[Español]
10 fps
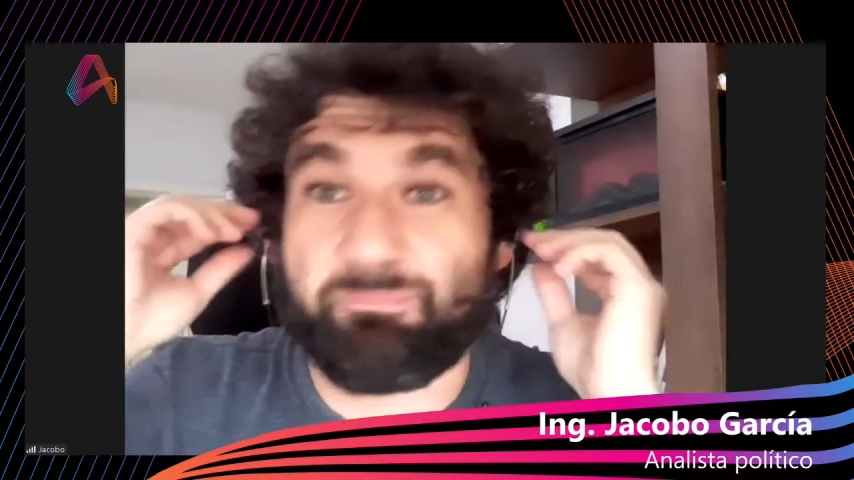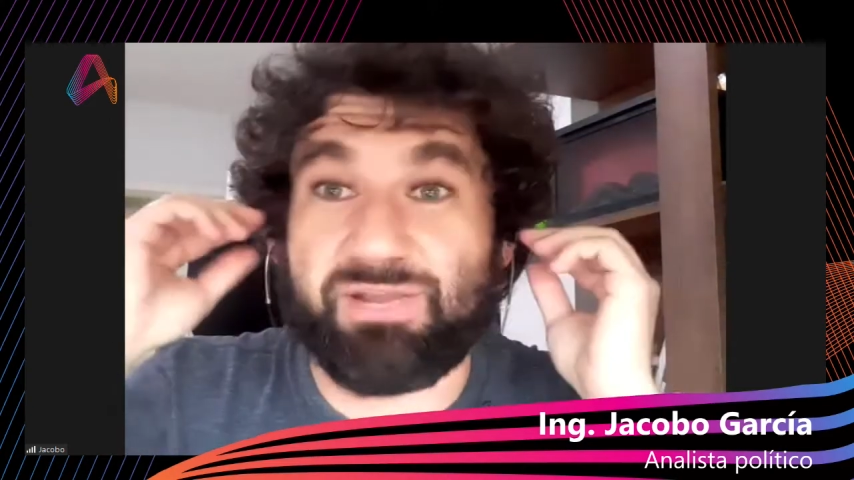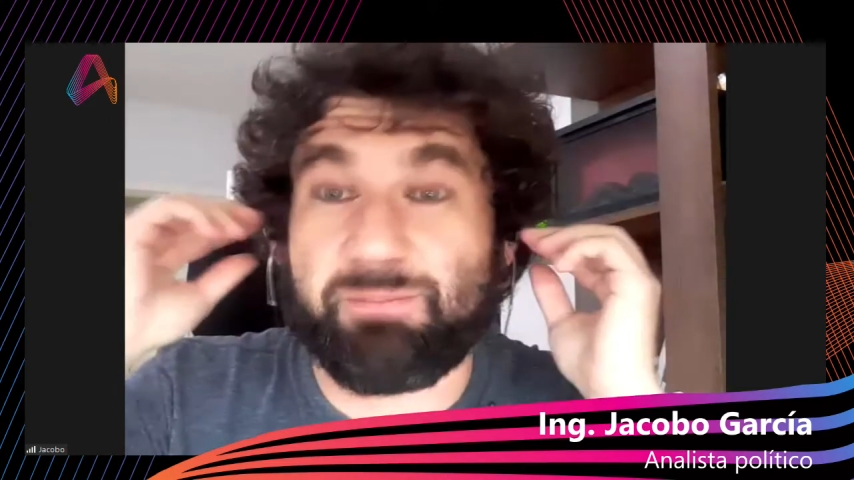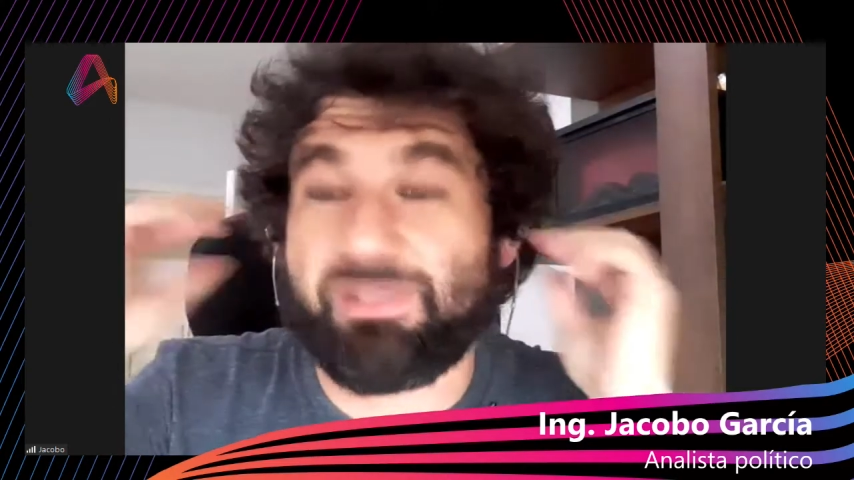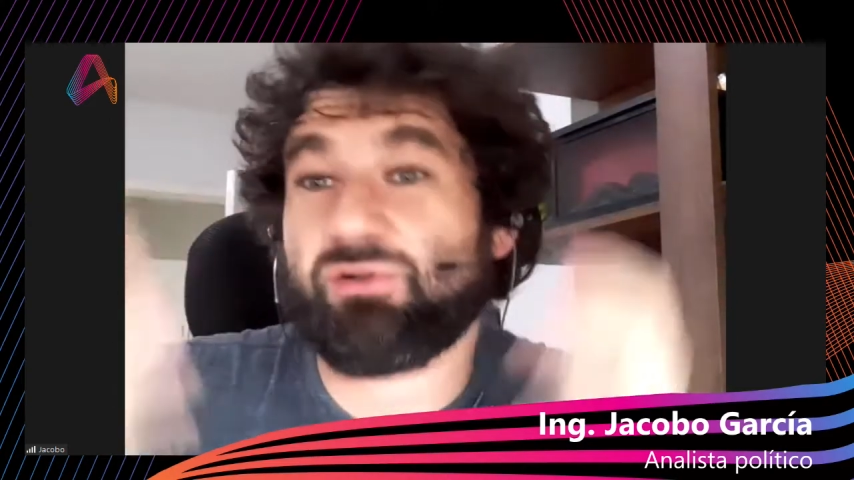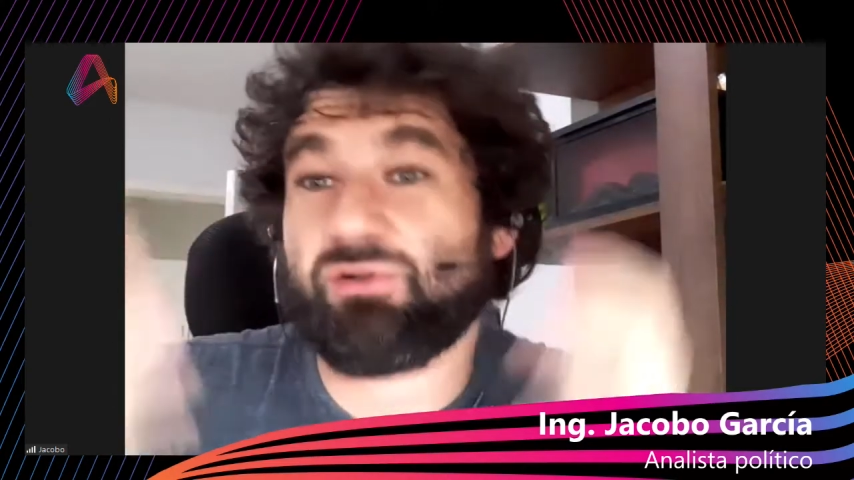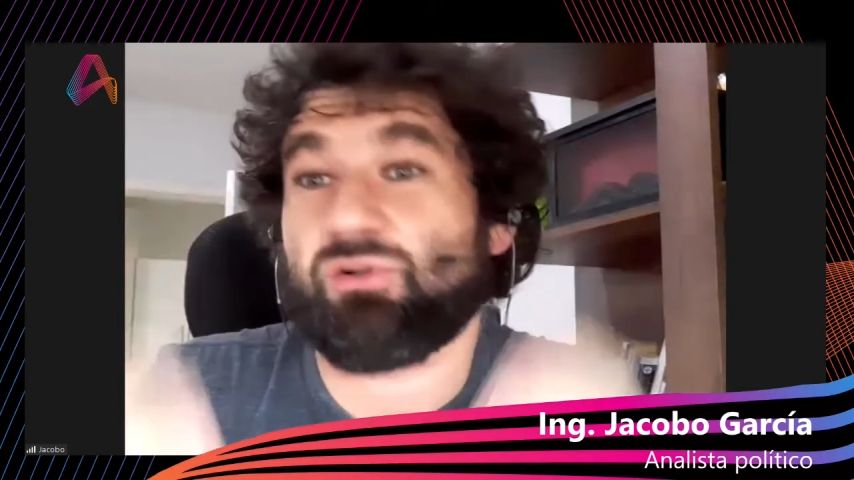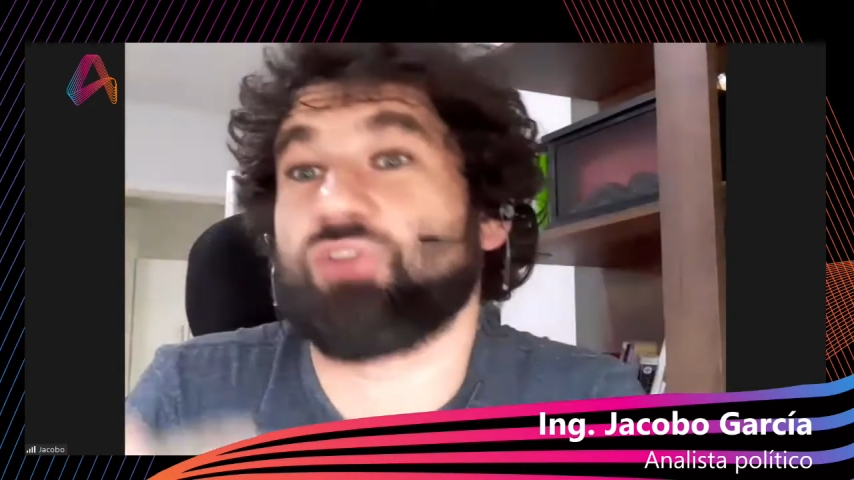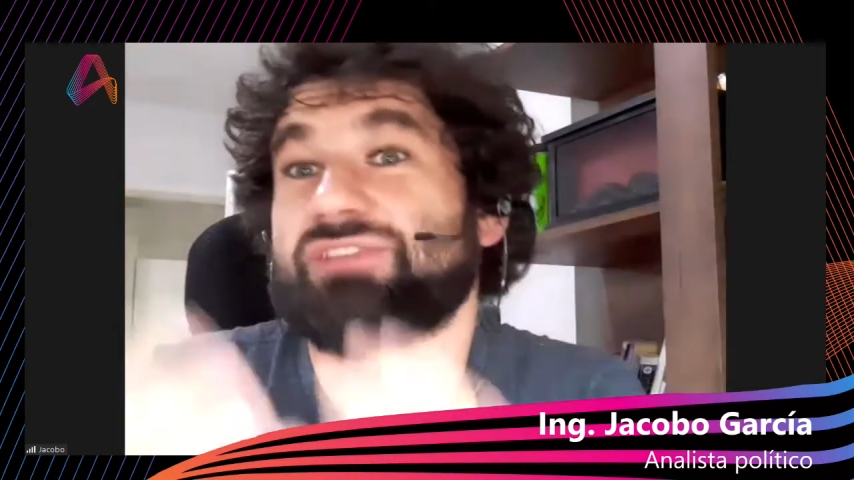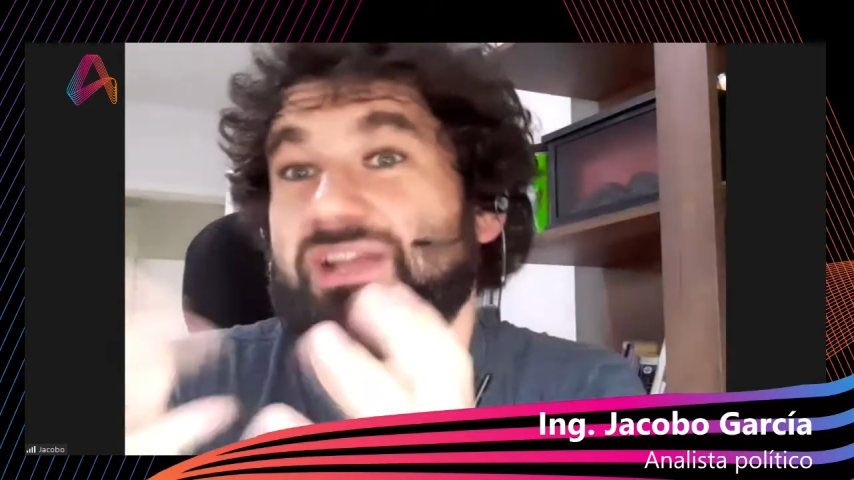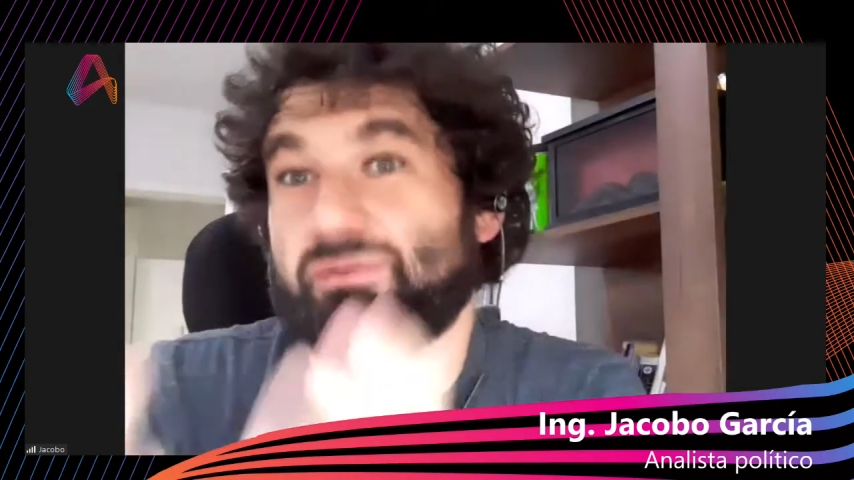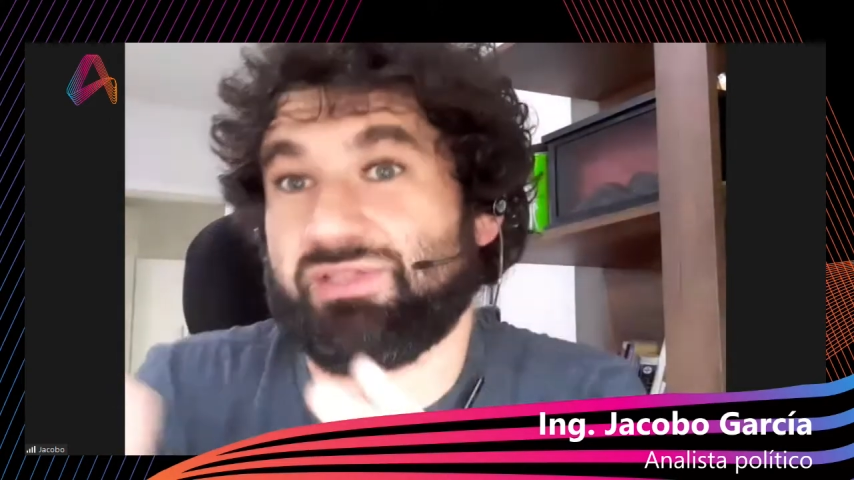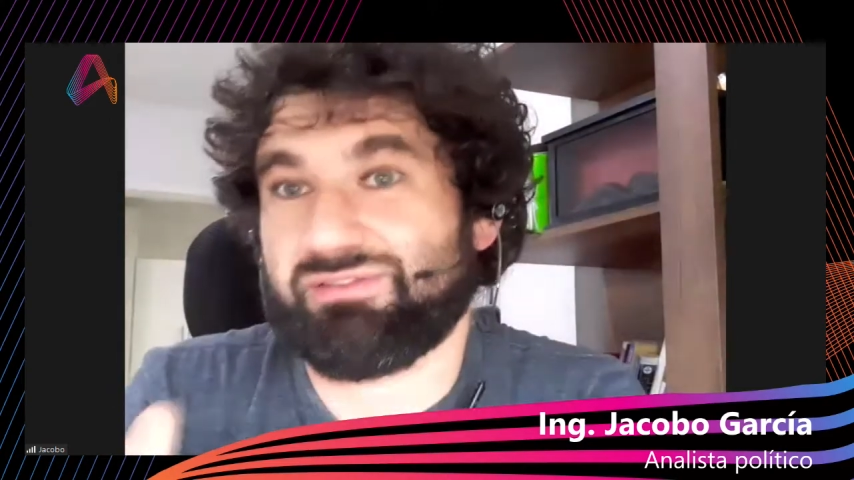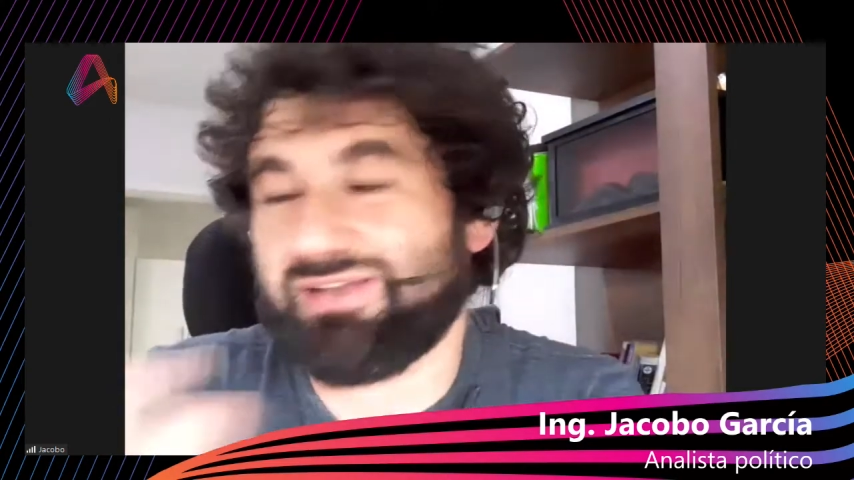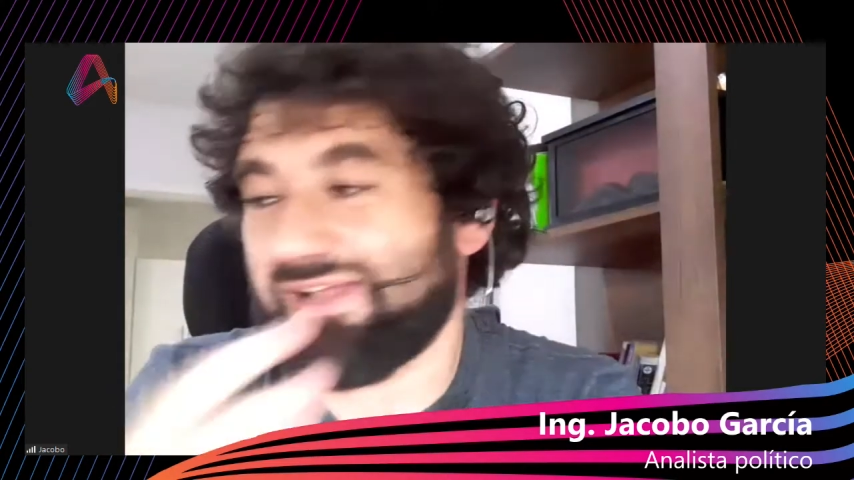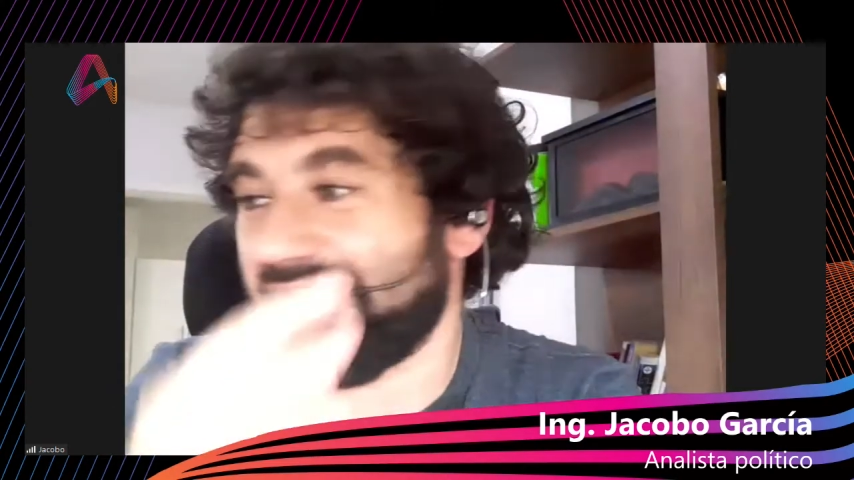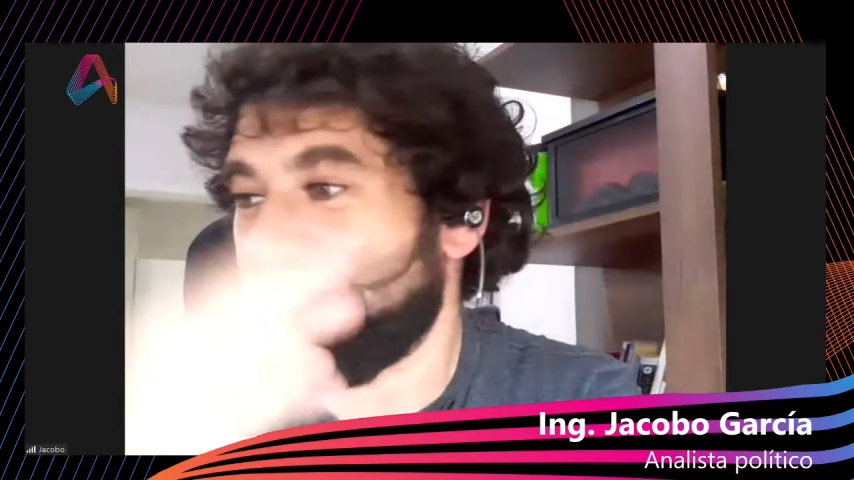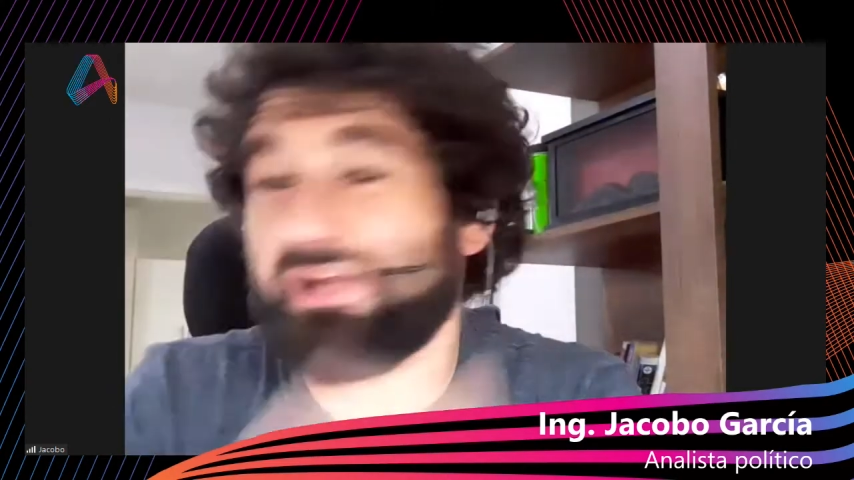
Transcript: primero otra vez, la,